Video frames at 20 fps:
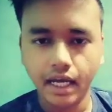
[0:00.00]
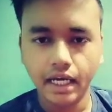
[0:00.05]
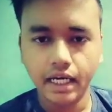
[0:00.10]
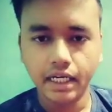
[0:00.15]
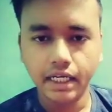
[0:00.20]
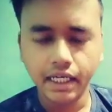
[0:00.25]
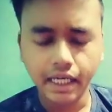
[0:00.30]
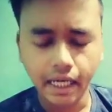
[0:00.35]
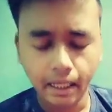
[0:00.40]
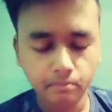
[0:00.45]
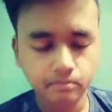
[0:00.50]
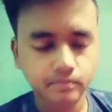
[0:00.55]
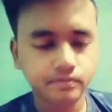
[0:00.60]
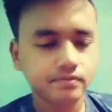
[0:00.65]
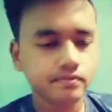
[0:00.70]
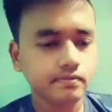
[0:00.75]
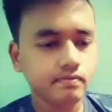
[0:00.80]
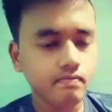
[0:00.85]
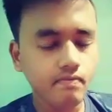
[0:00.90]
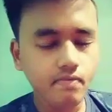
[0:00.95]
के लिए ठीक है
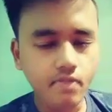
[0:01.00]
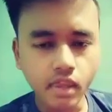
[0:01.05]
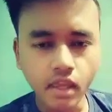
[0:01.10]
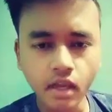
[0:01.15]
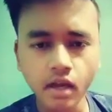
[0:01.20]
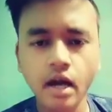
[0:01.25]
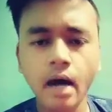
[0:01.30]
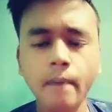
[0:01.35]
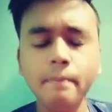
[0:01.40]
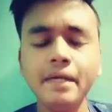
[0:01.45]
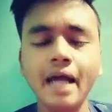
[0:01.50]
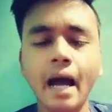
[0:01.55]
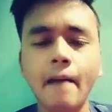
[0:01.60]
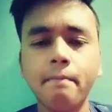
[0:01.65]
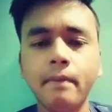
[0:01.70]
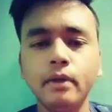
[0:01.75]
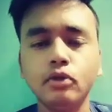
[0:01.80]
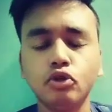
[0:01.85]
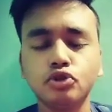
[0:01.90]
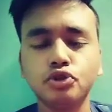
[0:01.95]
अब यहाँ
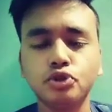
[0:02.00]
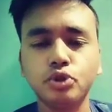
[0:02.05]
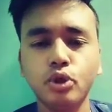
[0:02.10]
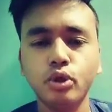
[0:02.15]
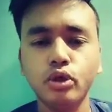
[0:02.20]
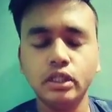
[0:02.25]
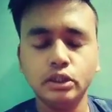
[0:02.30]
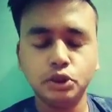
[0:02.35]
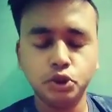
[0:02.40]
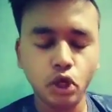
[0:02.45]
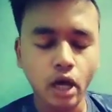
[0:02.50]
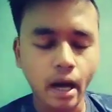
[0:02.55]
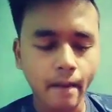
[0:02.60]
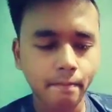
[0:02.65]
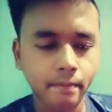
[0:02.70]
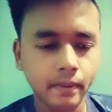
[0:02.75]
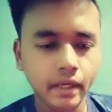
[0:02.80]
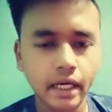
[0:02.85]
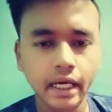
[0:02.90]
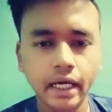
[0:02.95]
पे दोस्तों जो
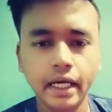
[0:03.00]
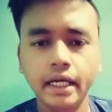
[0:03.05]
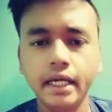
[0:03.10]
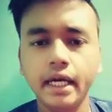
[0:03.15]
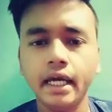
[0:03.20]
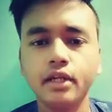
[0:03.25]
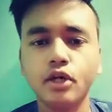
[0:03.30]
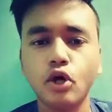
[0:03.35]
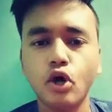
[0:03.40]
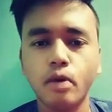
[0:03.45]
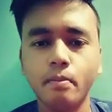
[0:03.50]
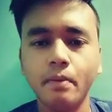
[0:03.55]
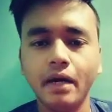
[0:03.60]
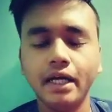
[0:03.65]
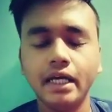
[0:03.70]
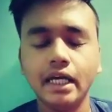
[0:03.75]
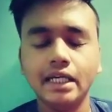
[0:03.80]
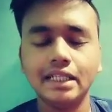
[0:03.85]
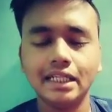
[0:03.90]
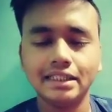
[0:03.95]
अपनी इंडियन
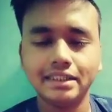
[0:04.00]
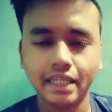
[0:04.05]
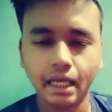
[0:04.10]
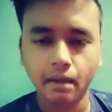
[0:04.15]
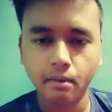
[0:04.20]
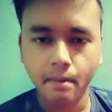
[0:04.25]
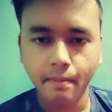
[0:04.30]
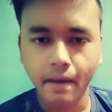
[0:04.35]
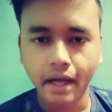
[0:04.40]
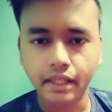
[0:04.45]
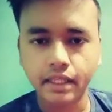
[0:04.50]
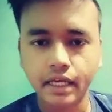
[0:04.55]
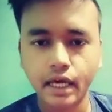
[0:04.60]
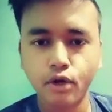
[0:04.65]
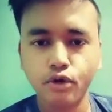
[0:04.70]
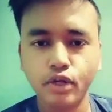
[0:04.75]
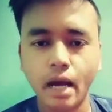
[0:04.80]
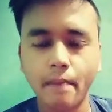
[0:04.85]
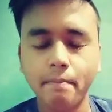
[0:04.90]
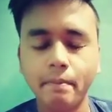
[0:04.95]
गवर्नमेंट है जैसे कि मैं बात कर
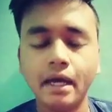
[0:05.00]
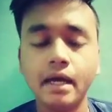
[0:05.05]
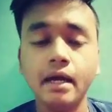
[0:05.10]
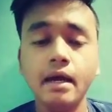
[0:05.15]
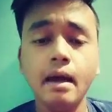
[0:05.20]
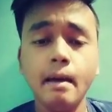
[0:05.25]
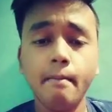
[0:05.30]
रहा हूँ यहाँ पे